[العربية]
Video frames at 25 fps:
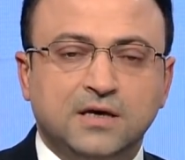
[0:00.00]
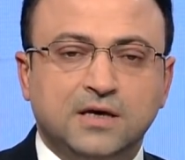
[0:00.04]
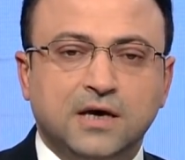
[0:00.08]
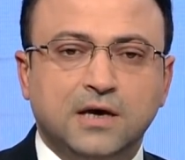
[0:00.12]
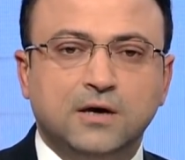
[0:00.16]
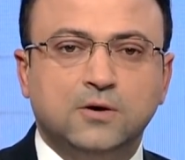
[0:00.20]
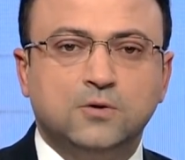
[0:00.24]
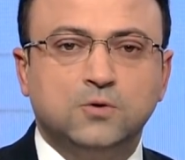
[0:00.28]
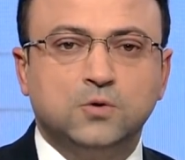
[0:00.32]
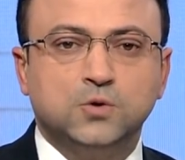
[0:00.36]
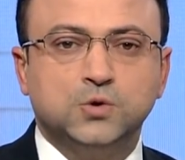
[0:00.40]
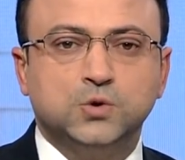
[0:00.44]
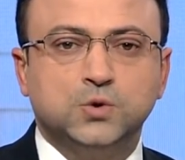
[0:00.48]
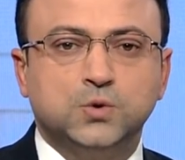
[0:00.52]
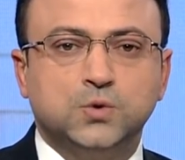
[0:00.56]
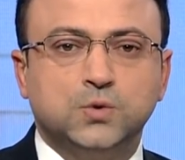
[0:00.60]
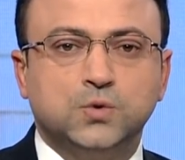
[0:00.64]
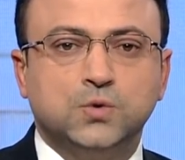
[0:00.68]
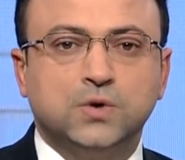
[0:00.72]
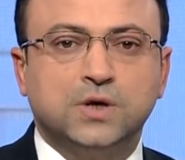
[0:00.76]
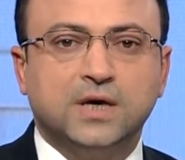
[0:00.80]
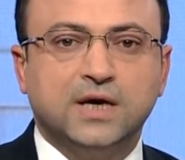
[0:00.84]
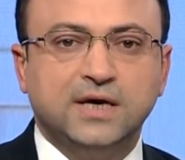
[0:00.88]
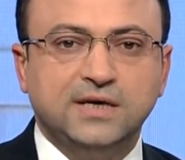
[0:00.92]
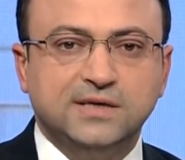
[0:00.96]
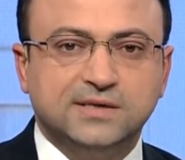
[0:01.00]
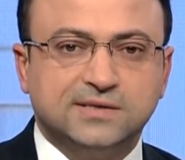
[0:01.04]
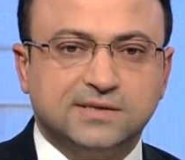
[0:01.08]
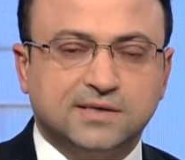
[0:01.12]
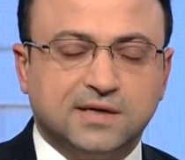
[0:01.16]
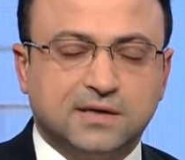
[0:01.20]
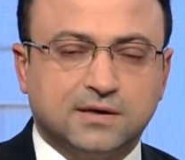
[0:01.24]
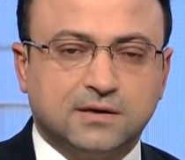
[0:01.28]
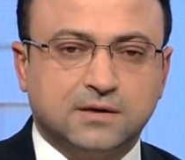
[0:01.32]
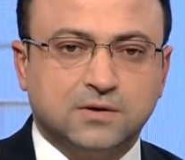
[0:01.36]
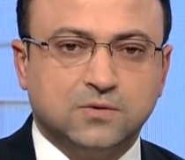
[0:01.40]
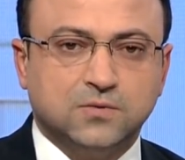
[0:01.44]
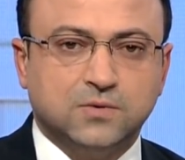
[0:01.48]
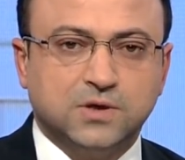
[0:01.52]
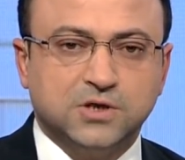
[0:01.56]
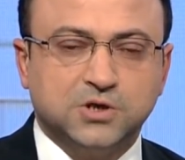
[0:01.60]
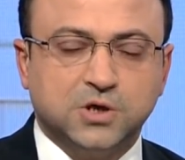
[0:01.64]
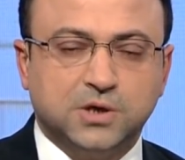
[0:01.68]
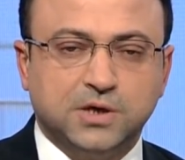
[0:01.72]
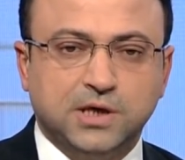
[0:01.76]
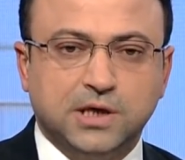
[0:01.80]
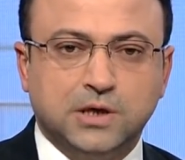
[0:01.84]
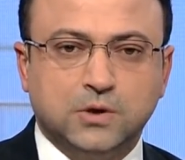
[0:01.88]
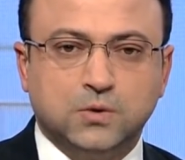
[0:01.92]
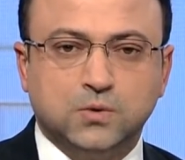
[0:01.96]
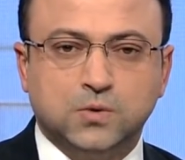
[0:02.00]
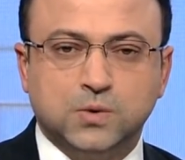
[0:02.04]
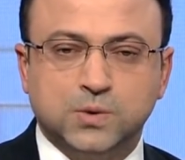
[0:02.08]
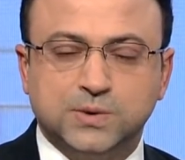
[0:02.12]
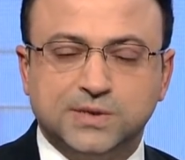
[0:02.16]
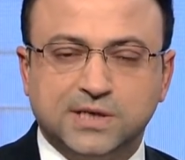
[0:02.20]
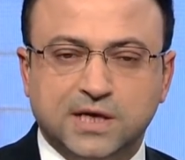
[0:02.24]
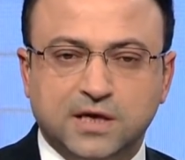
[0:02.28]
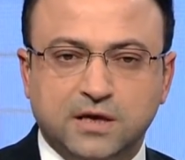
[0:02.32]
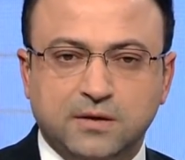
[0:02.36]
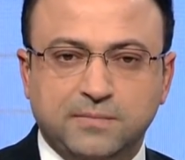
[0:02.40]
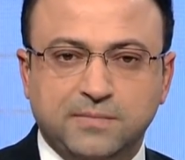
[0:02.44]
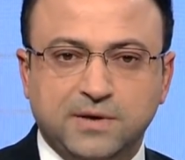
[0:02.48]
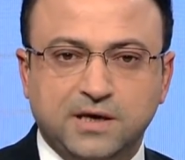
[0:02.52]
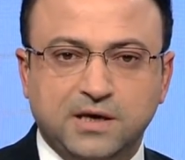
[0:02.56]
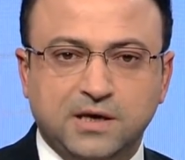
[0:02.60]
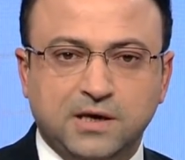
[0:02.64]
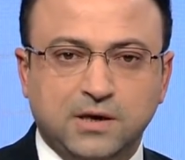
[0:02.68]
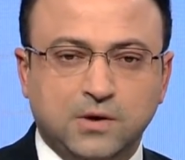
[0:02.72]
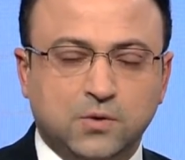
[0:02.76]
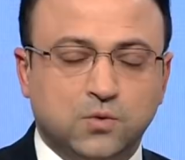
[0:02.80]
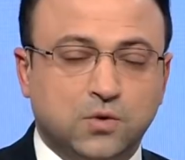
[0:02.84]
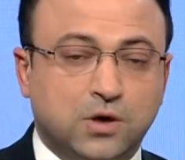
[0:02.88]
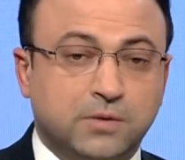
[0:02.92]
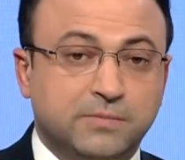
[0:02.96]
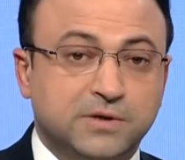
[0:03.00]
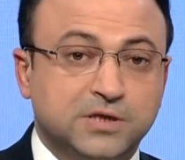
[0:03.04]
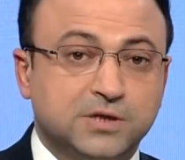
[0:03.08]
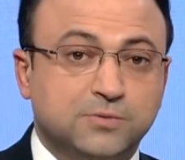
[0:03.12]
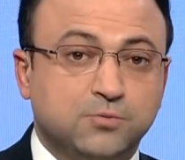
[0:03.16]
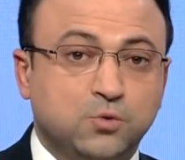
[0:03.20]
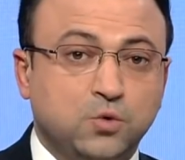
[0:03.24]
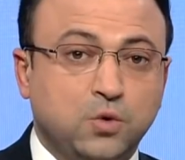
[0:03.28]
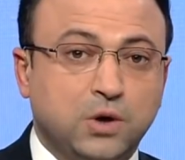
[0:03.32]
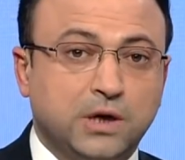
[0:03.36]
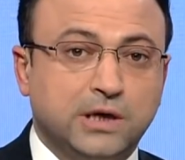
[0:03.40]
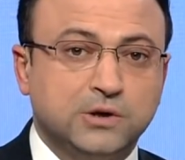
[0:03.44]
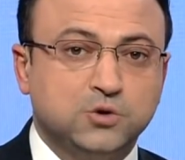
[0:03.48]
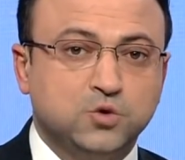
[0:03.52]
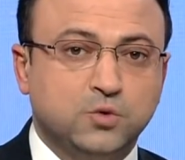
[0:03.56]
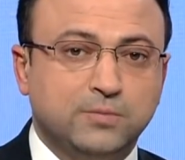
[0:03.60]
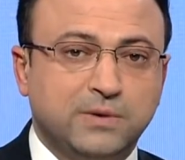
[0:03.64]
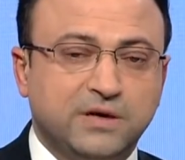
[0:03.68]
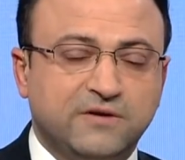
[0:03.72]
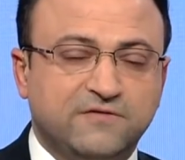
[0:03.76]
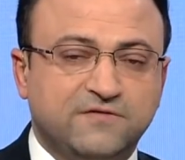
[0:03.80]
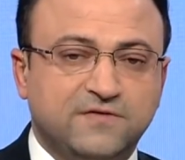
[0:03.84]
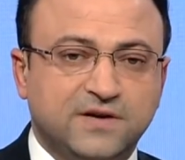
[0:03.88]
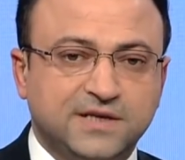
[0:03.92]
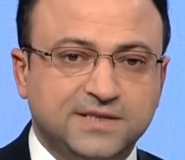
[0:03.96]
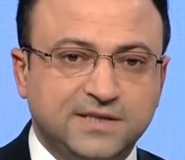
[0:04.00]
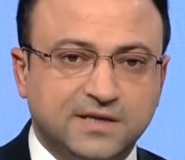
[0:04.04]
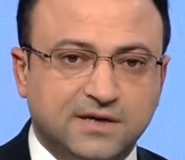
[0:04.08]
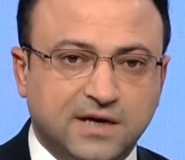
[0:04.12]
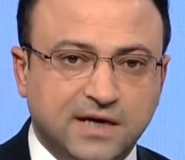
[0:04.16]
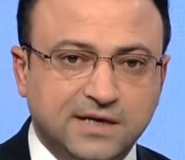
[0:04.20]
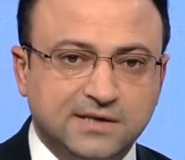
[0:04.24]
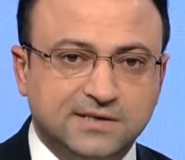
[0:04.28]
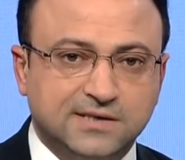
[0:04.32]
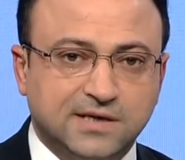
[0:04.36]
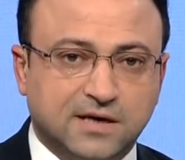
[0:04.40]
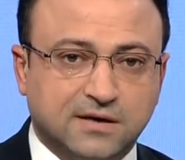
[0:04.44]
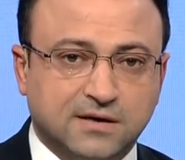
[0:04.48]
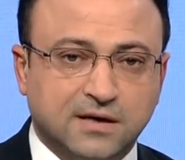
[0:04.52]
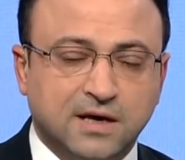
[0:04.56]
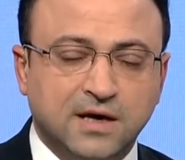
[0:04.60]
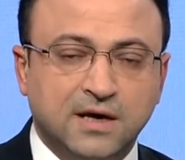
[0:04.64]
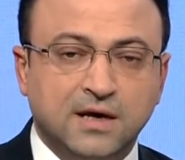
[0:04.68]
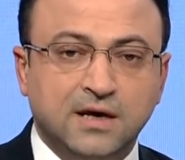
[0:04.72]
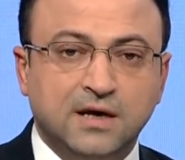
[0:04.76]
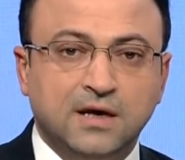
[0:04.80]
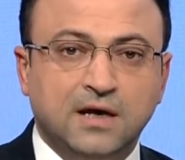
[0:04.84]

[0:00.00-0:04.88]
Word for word: يخرج قيصر وشريكه سامي ومجموعة ملفات قيصر